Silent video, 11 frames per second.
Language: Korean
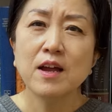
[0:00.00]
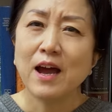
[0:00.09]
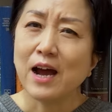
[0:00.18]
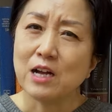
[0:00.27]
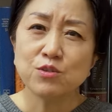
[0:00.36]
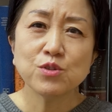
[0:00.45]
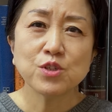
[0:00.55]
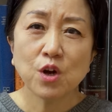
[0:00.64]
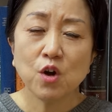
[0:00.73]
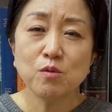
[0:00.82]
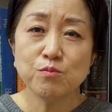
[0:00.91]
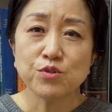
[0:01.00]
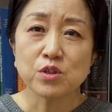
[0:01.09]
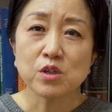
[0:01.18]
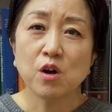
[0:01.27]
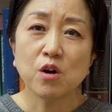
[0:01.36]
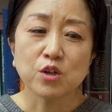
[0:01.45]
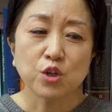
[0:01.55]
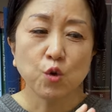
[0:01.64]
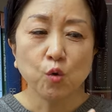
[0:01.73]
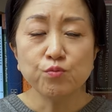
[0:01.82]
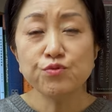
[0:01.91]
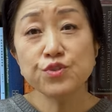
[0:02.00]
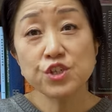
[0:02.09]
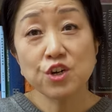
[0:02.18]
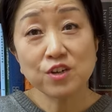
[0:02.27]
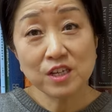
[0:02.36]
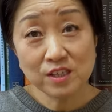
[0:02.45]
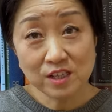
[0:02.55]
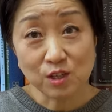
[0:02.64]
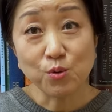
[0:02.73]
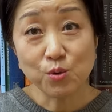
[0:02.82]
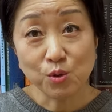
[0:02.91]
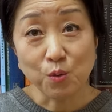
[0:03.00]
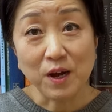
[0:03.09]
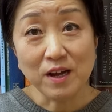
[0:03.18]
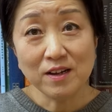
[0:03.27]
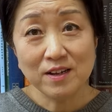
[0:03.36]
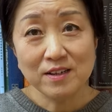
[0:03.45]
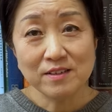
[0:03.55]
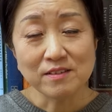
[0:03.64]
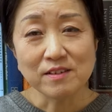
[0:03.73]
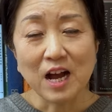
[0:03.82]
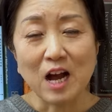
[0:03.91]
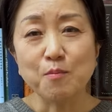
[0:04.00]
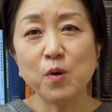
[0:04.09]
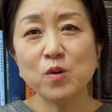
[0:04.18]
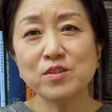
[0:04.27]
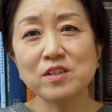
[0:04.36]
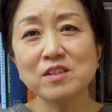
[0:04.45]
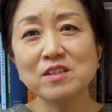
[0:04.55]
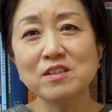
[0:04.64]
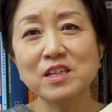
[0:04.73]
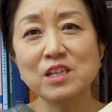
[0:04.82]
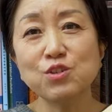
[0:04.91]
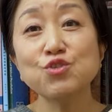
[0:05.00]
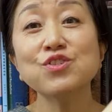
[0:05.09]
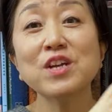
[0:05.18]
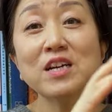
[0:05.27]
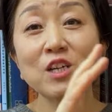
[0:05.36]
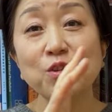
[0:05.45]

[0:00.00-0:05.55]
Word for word: 아주 처음부터 교부적인 기독교와 즉 아버지들이 수장이